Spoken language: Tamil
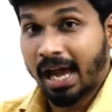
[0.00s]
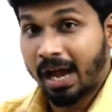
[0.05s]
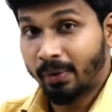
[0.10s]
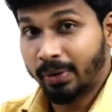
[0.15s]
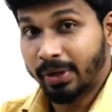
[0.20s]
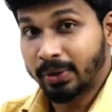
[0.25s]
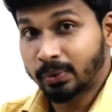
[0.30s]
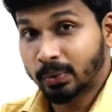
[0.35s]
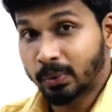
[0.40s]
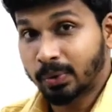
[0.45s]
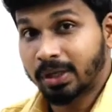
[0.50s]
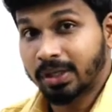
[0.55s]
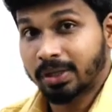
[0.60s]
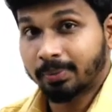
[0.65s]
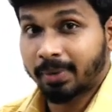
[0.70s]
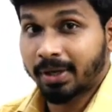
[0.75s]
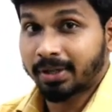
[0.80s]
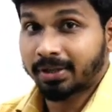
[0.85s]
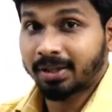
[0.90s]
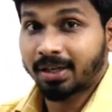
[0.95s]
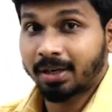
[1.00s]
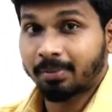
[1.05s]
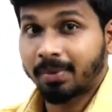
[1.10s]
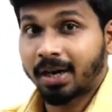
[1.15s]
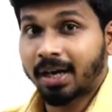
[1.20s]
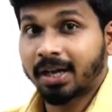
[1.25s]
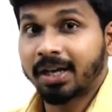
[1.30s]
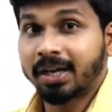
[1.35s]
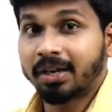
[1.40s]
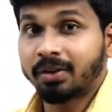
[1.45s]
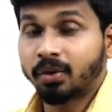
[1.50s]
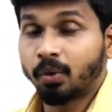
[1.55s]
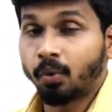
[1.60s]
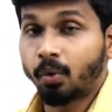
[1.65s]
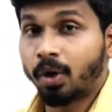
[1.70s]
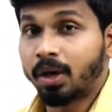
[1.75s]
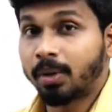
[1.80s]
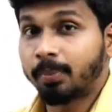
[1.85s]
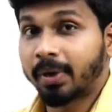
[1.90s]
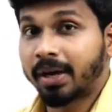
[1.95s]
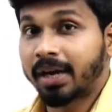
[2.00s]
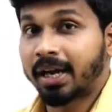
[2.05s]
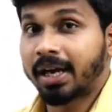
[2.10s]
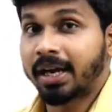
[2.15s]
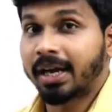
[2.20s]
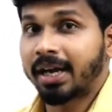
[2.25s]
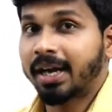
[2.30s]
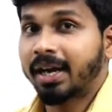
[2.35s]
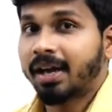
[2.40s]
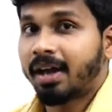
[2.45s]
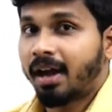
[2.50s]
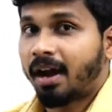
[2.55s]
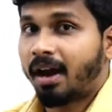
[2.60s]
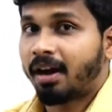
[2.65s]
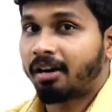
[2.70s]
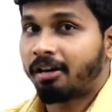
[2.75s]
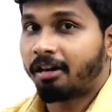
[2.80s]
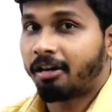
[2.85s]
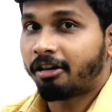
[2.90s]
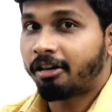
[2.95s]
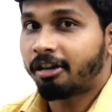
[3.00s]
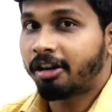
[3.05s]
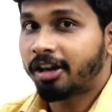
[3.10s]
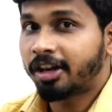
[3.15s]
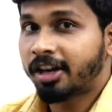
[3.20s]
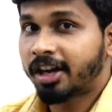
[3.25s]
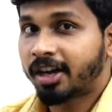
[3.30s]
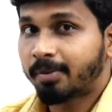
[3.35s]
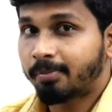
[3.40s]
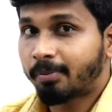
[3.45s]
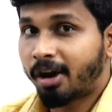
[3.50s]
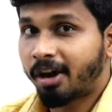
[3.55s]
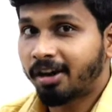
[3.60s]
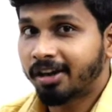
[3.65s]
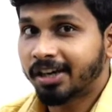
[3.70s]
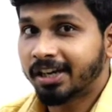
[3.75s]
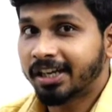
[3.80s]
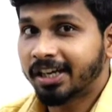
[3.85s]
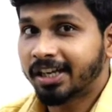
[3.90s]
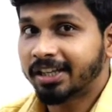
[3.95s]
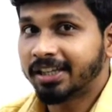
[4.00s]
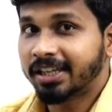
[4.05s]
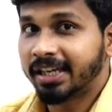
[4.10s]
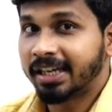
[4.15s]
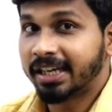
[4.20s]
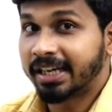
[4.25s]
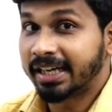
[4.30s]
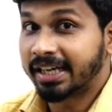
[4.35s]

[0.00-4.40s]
அவங்க சுடுறதை பார்த்து நம்ம ஆளுகள் வந்து ஓடி போயிடுறாங்க ஆனால் அங்கே இருக்க நம்ம ஆளுகளுக்கு அந்த